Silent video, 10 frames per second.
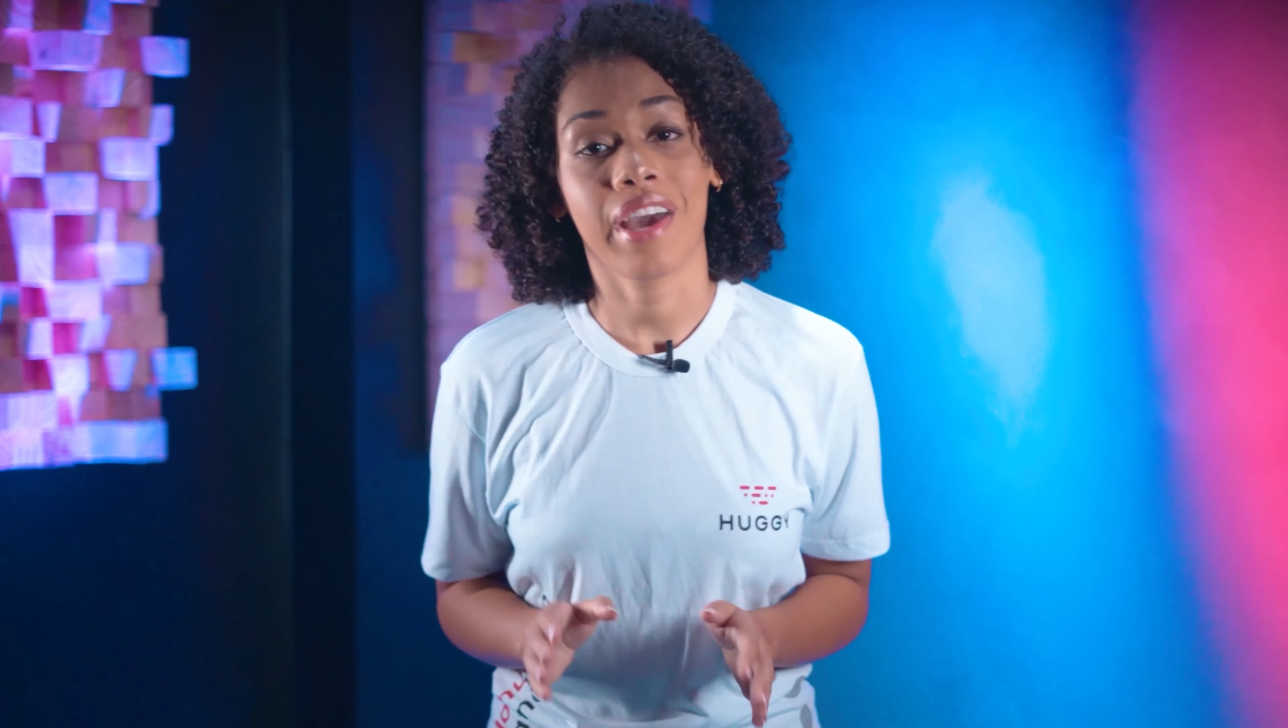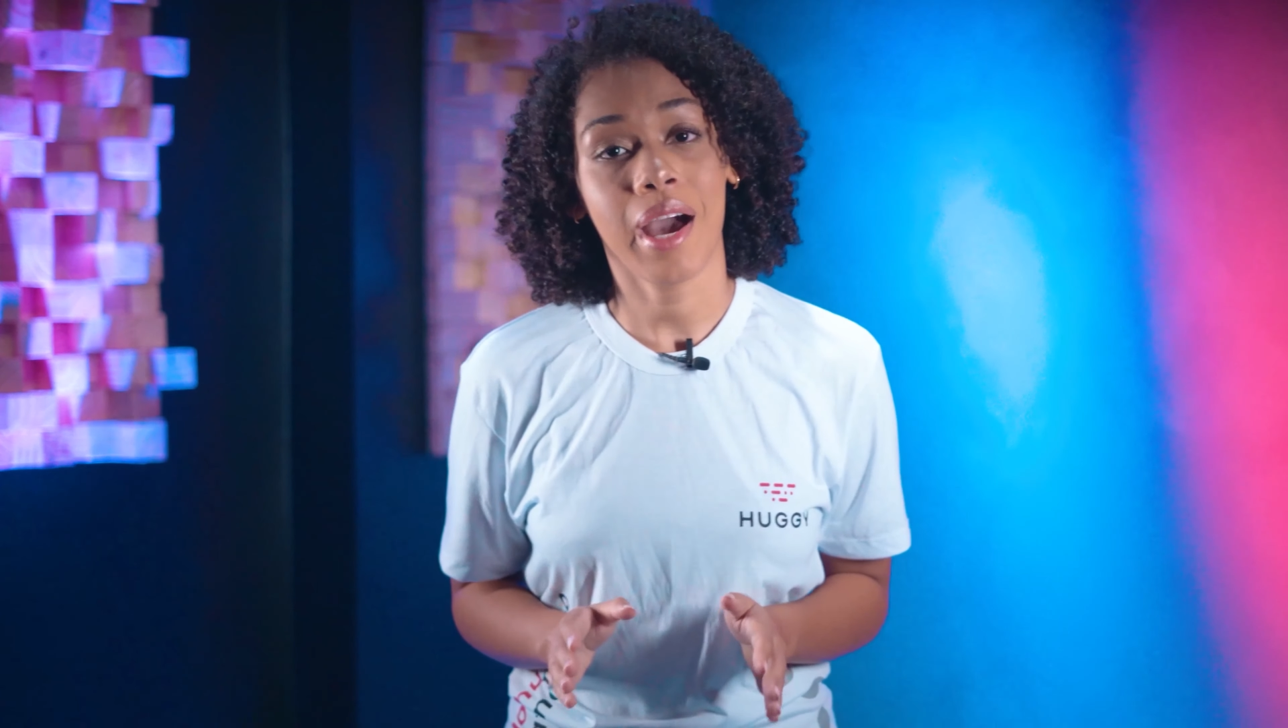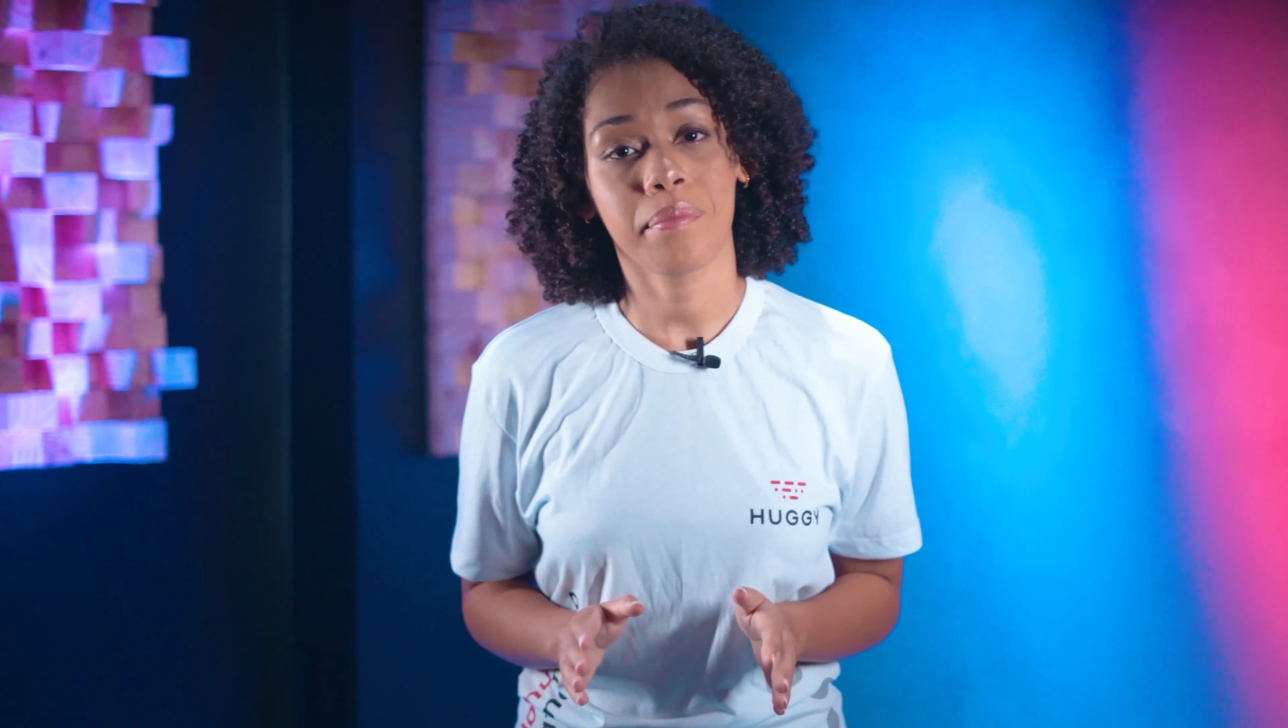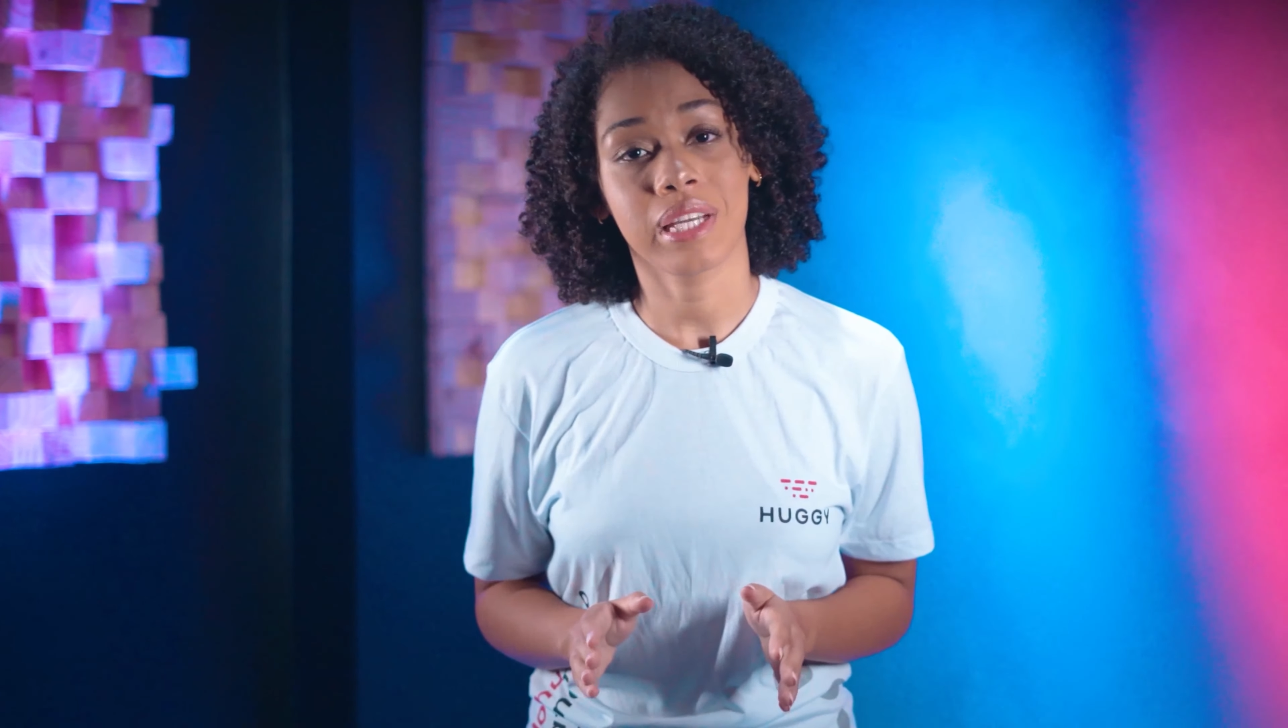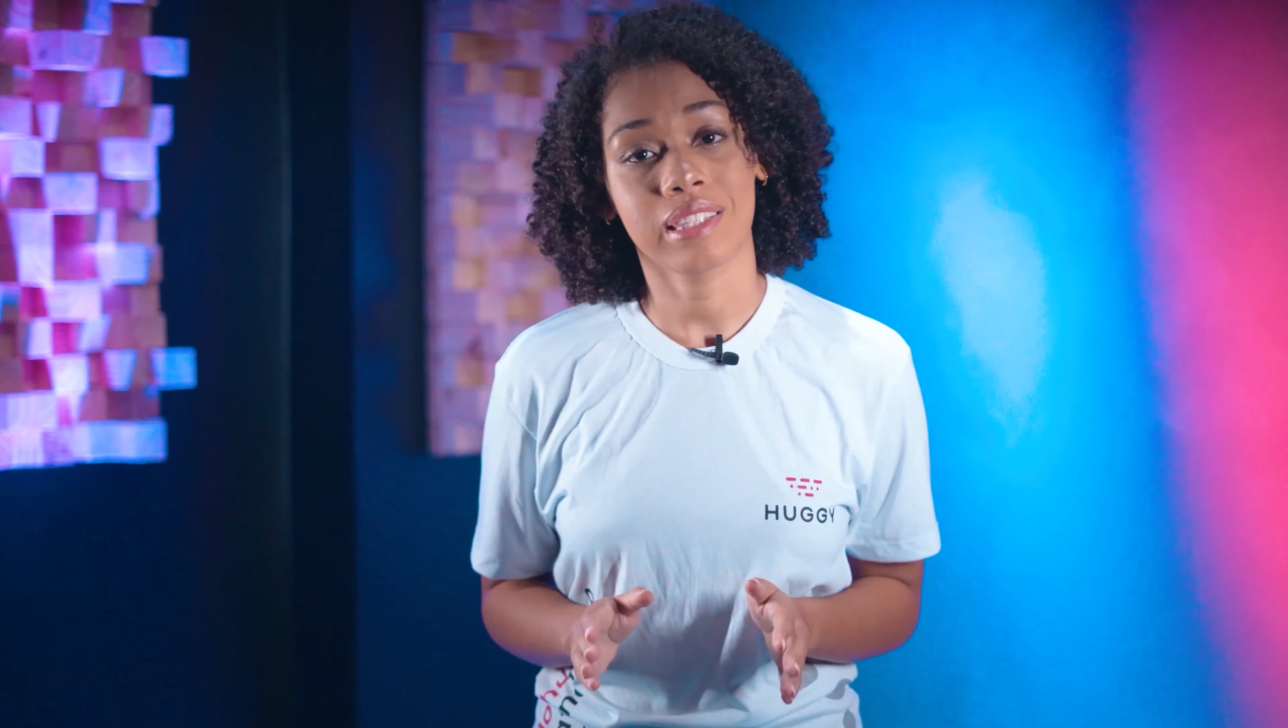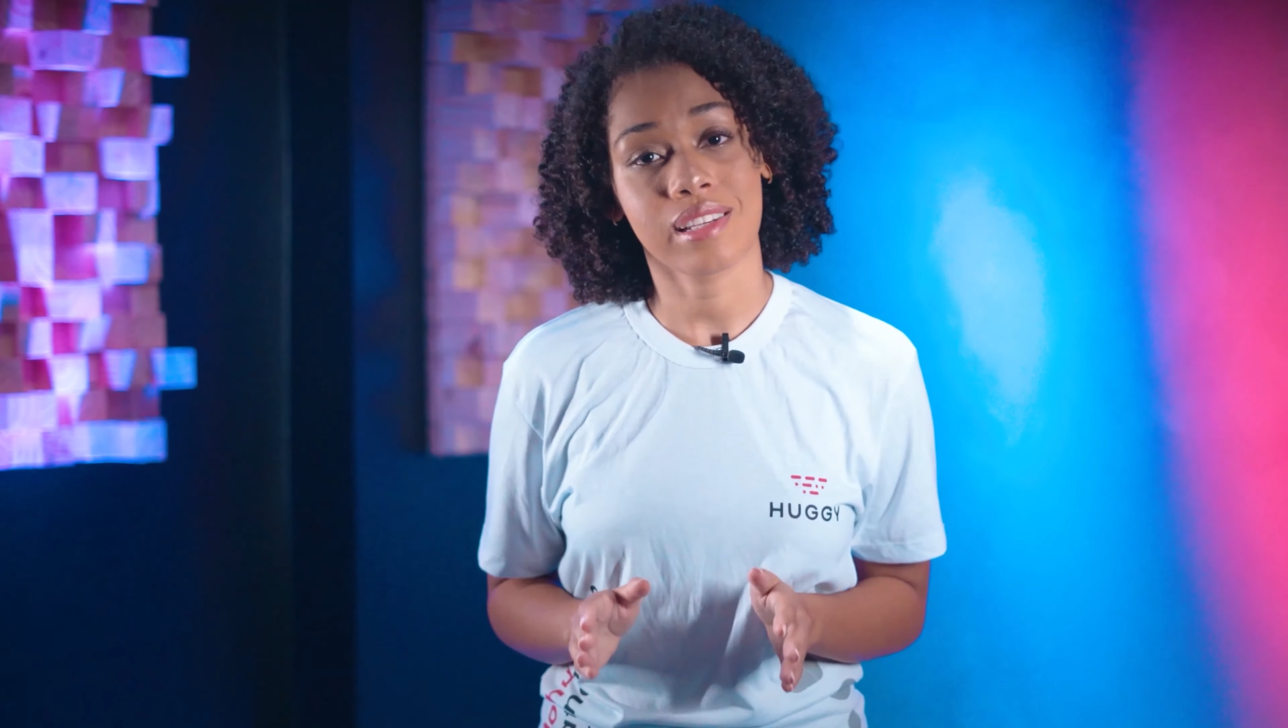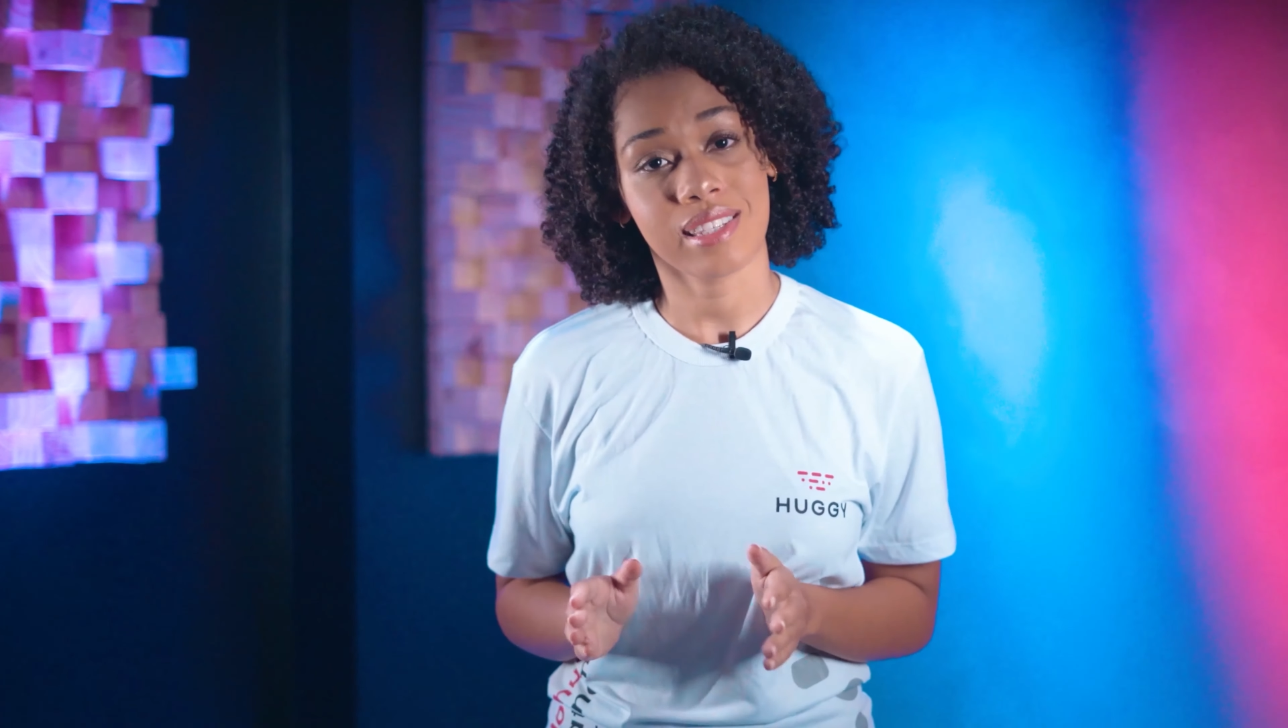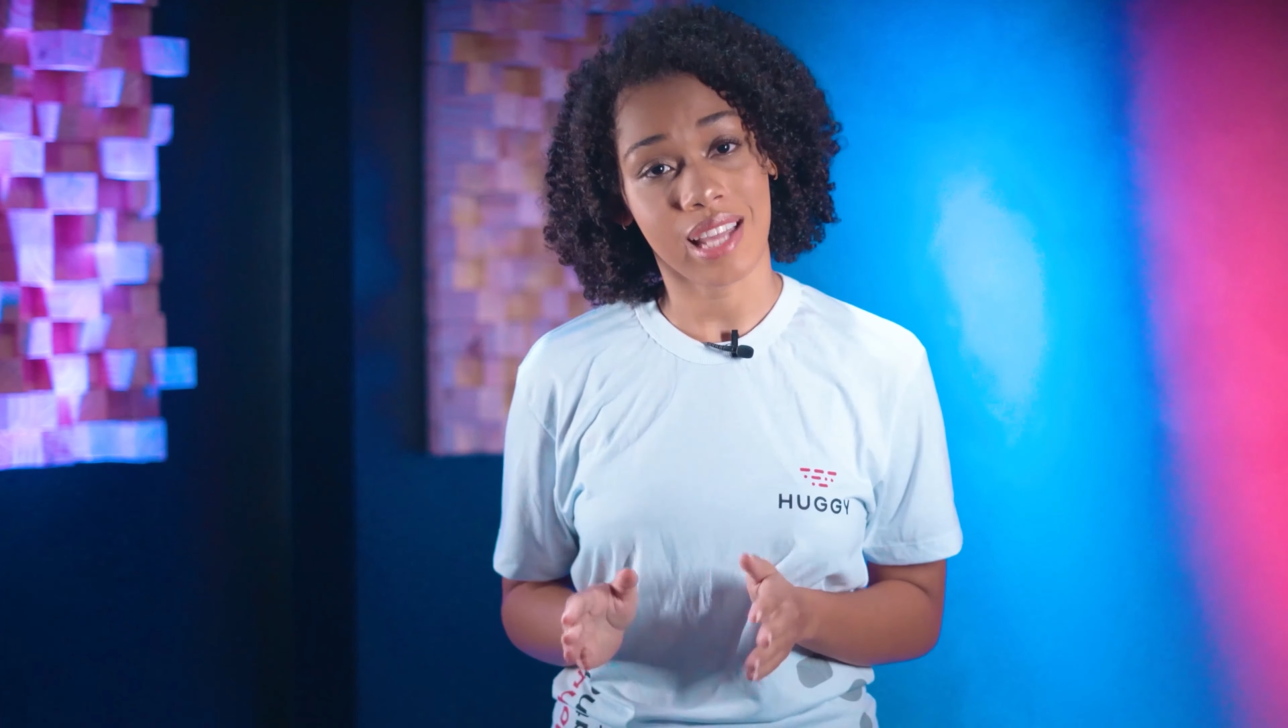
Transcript: ferramentas